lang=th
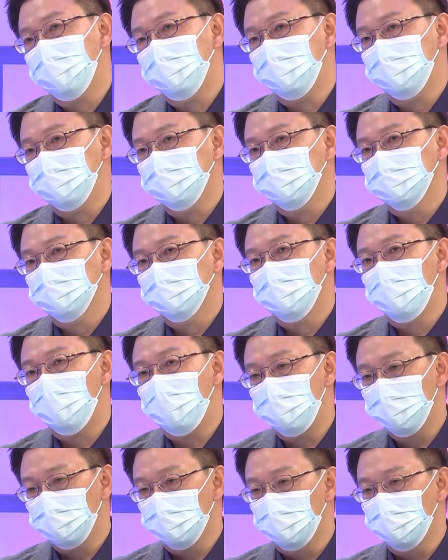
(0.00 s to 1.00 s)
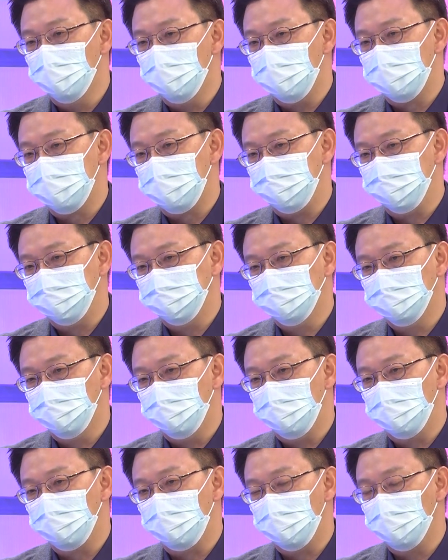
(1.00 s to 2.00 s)
ว่าครอบครัวกับ
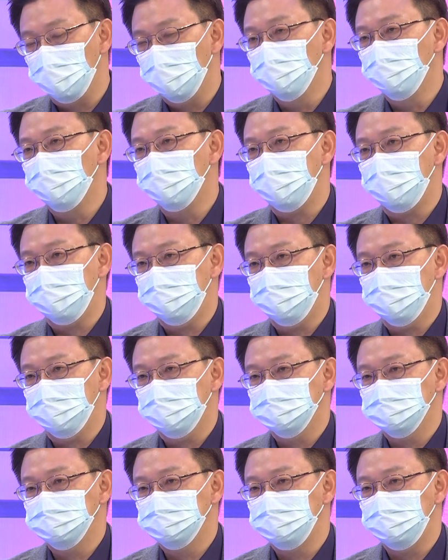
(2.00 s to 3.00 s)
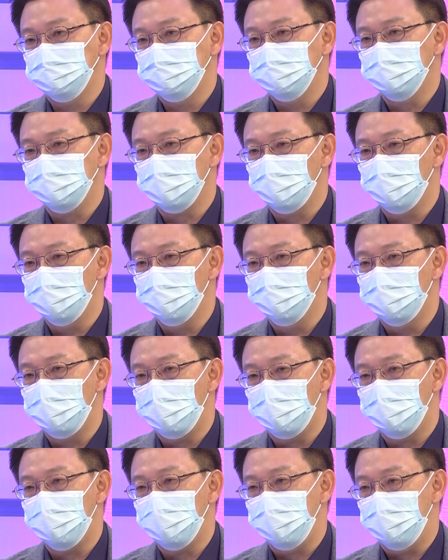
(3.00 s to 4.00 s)
ตัวของคนรุ่นใหม่เนี่ยสิ่งที่เขาม
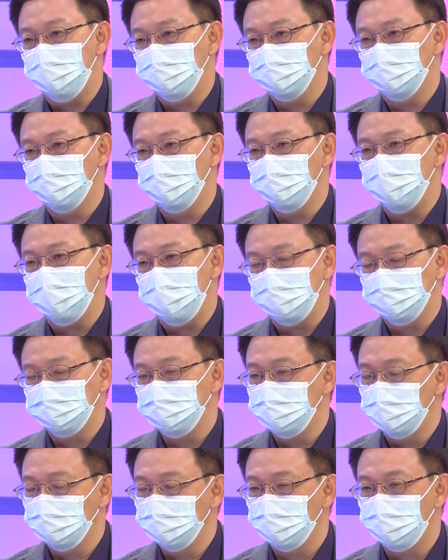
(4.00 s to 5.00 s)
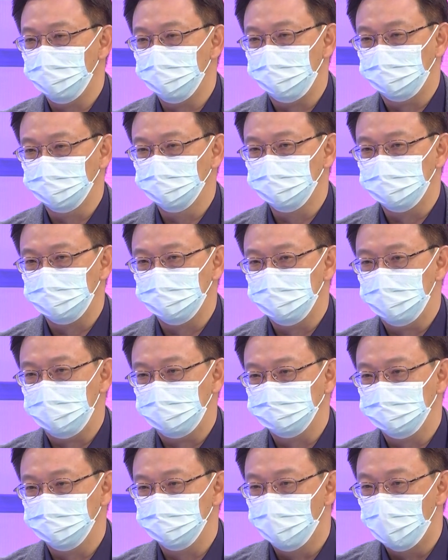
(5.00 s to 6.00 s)
องหาหรือหาที่เราเรียกว่าแบบธุรกิจที่
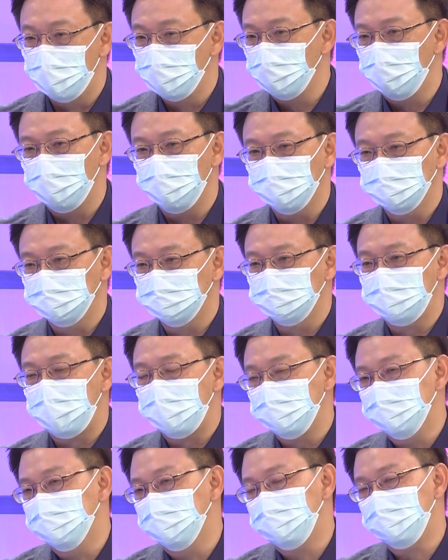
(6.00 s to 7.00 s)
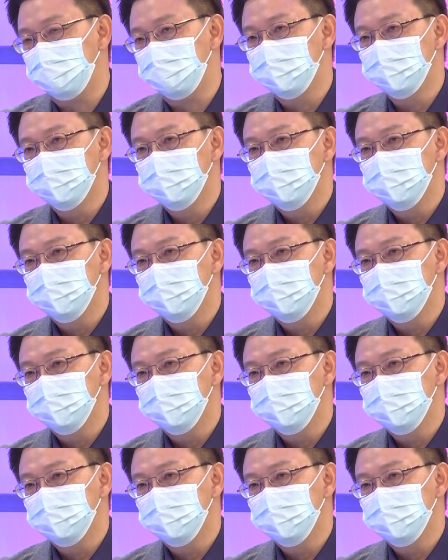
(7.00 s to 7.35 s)
อาจจะมงลงได้เลยเนี่ย